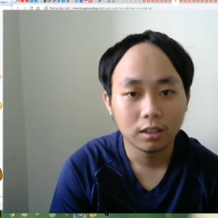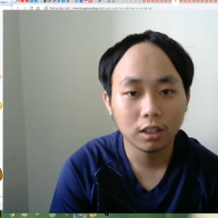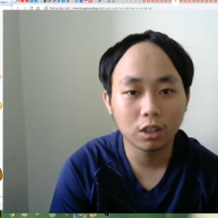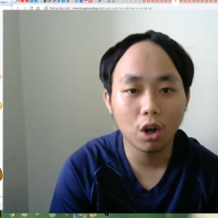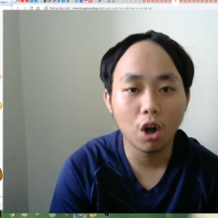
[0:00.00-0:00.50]

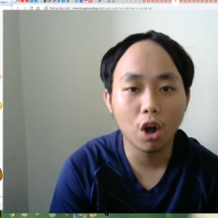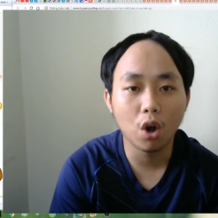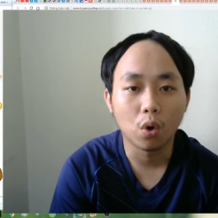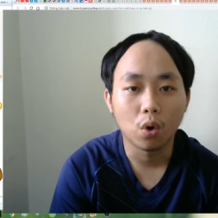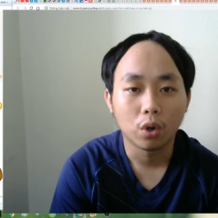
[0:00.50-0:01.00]
Thưa
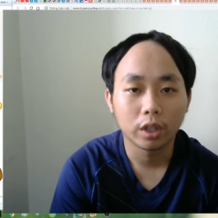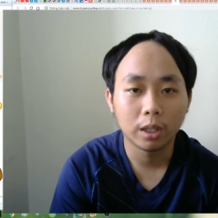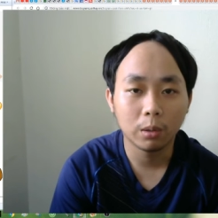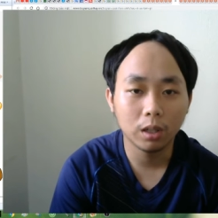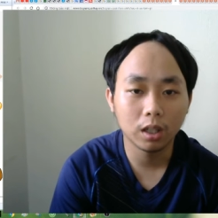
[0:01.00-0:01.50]
cô
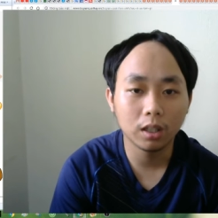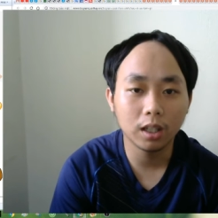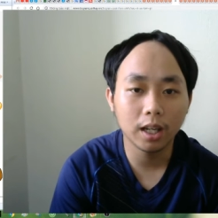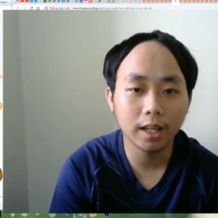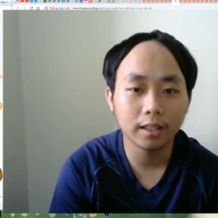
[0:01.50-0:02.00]
Nếu lớn
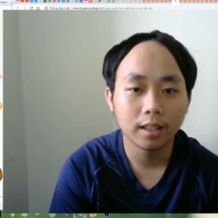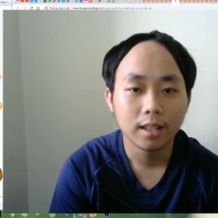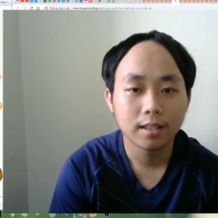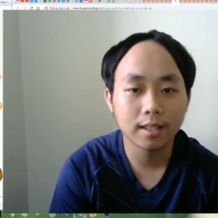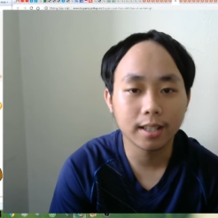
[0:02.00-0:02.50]
lên
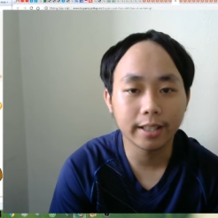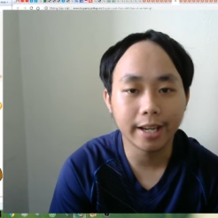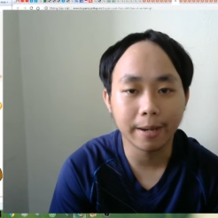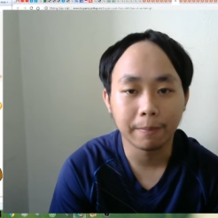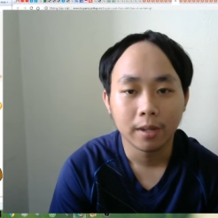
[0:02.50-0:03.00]
Xinh
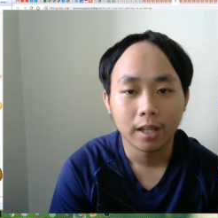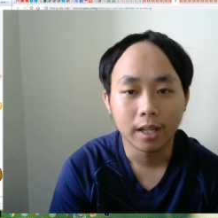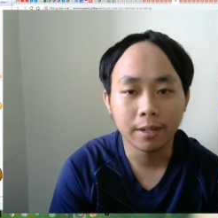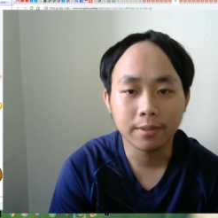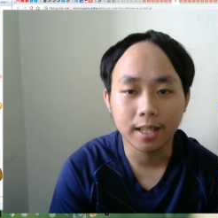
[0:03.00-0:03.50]
đẹp
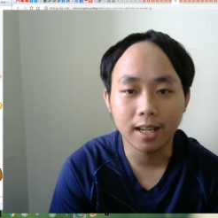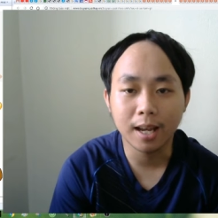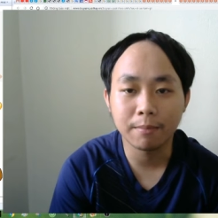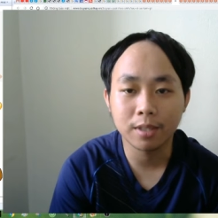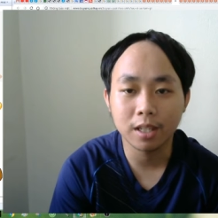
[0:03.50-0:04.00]
em sẽ
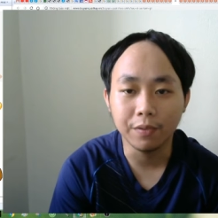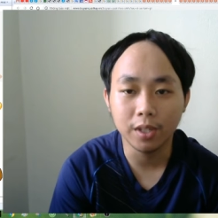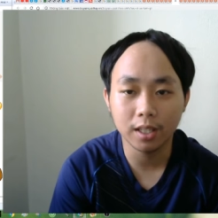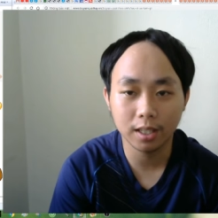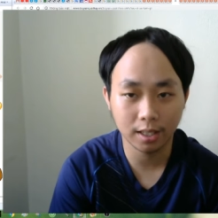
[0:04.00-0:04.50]
làm diễn
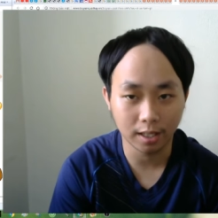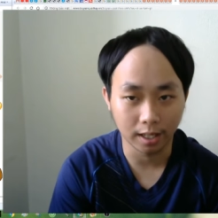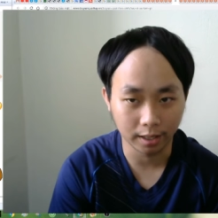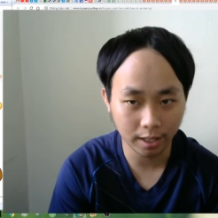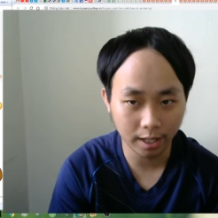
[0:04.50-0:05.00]
viên điện
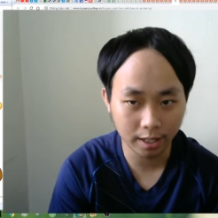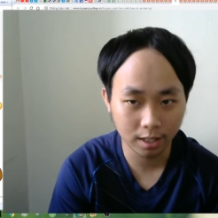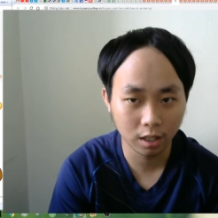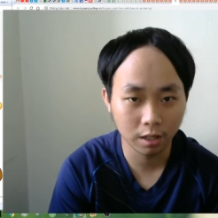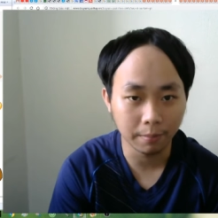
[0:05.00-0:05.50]
ảnh hay
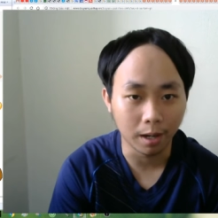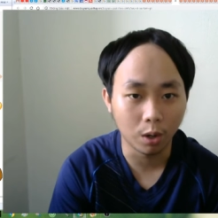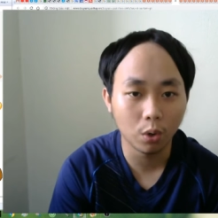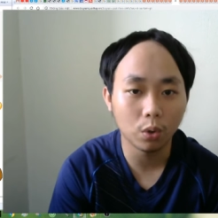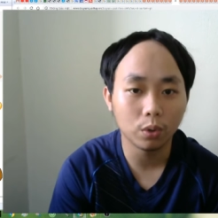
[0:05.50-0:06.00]
người
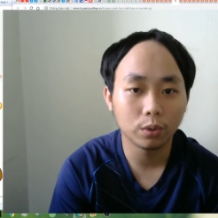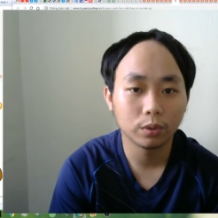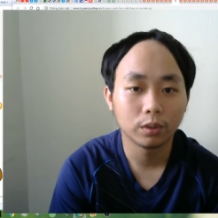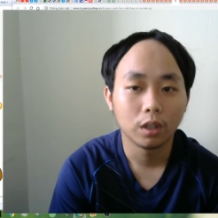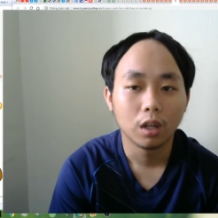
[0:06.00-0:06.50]
mẫu
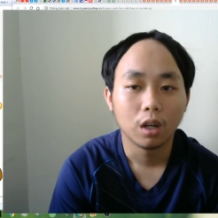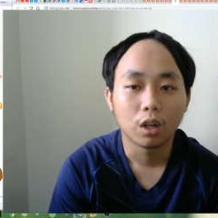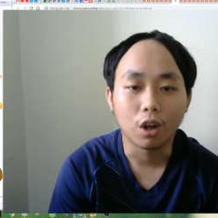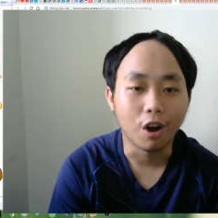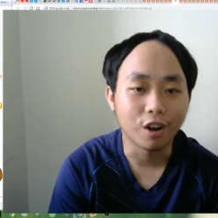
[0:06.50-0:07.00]

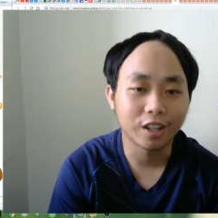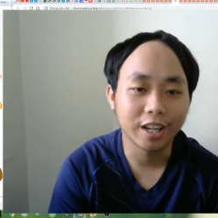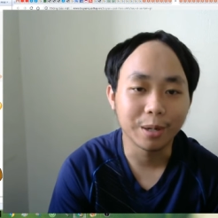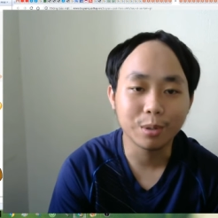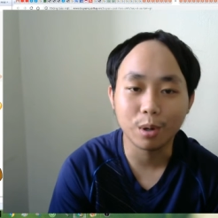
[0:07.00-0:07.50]
còn
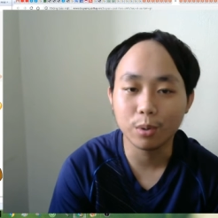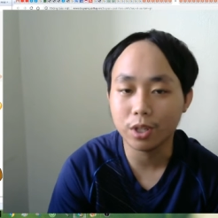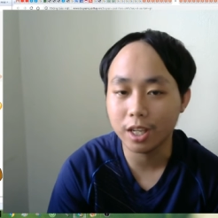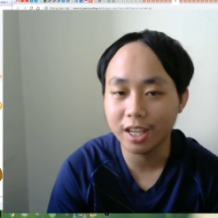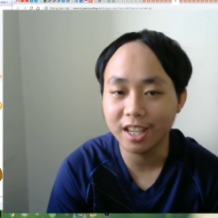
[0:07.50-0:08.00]
nếu xấu
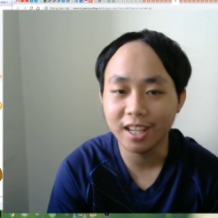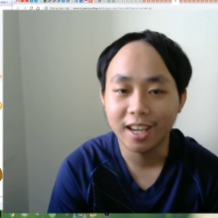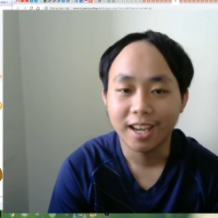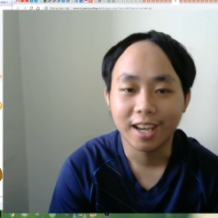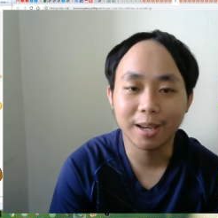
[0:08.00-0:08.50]
xí
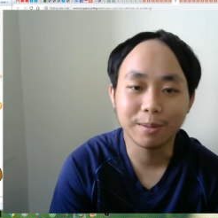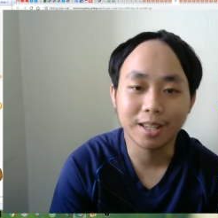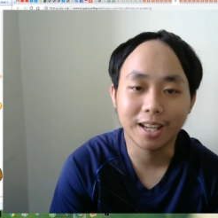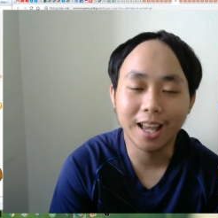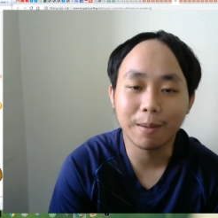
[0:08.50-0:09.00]
em
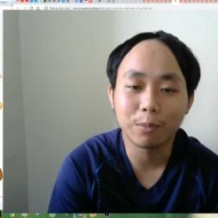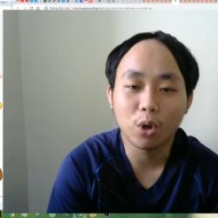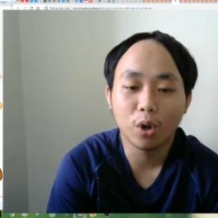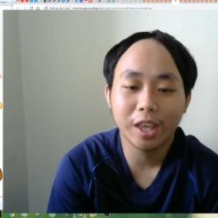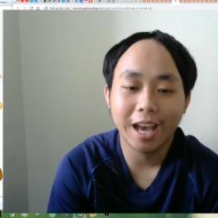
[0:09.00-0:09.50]
sẽ làm
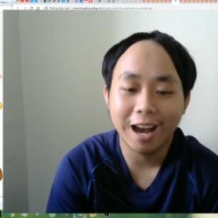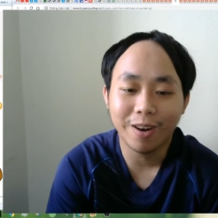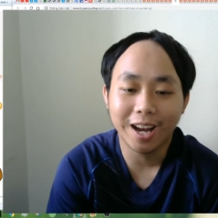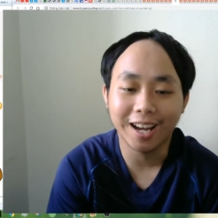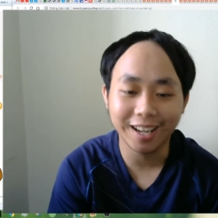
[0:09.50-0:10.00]
cô
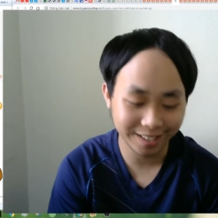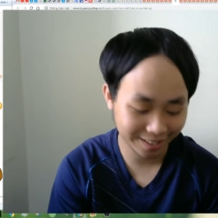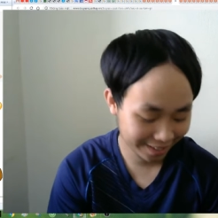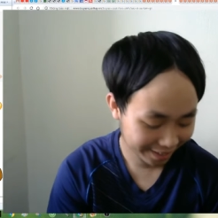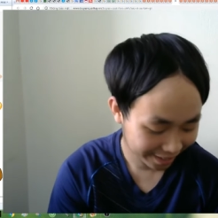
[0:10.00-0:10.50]
giáo ạ
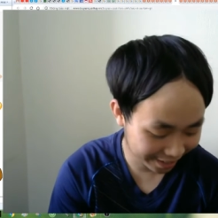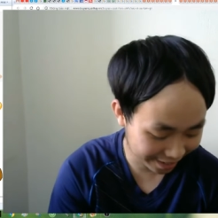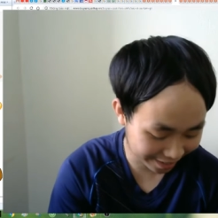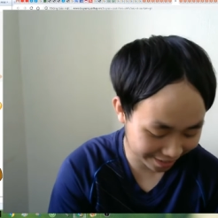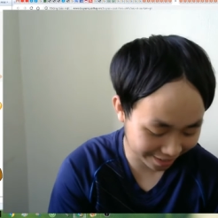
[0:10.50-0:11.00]
à.